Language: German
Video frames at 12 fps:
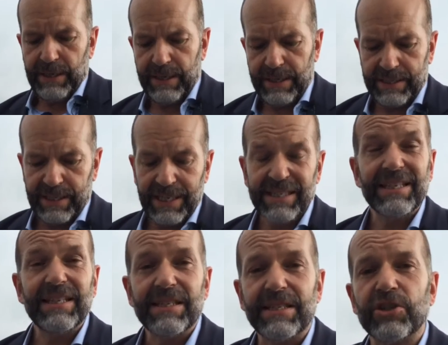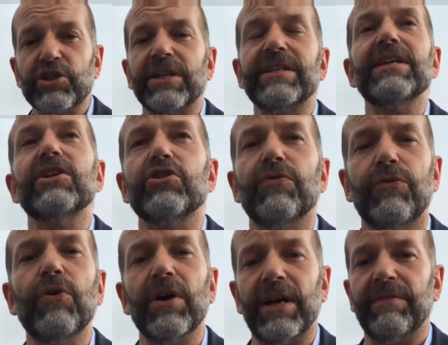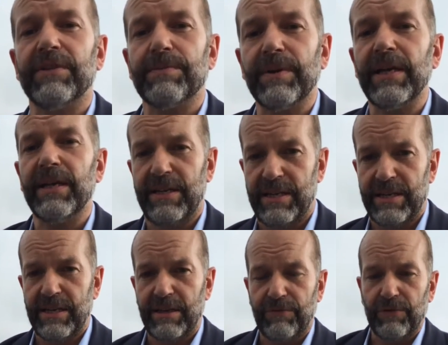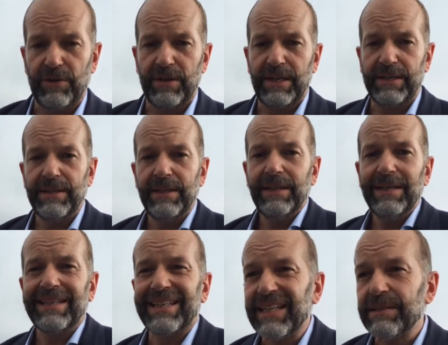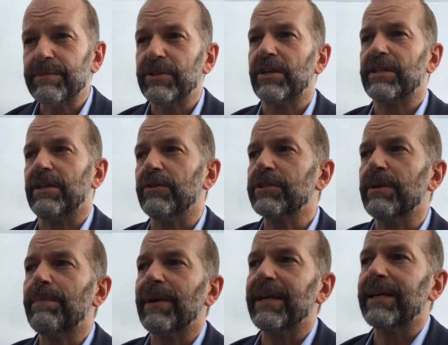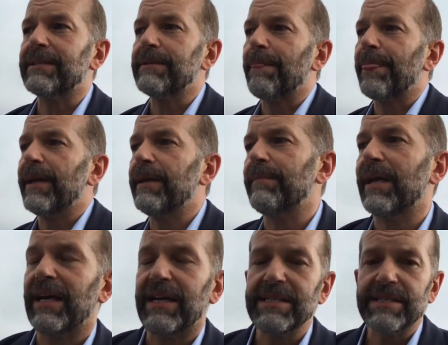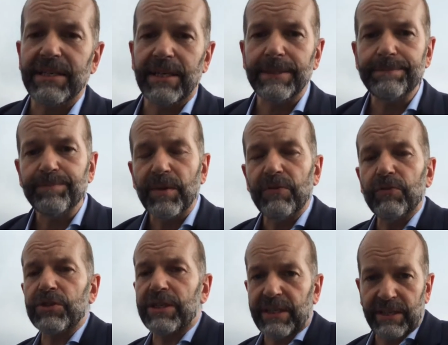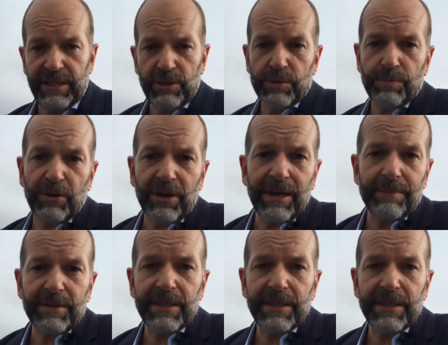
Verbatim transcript: Äh, das erste ist das strategische Vorgehen, was man hier in den Ländern gefunden hat. Ganz besonders ausgeprägt in Malaysia, wo es ein Regierungsprogramm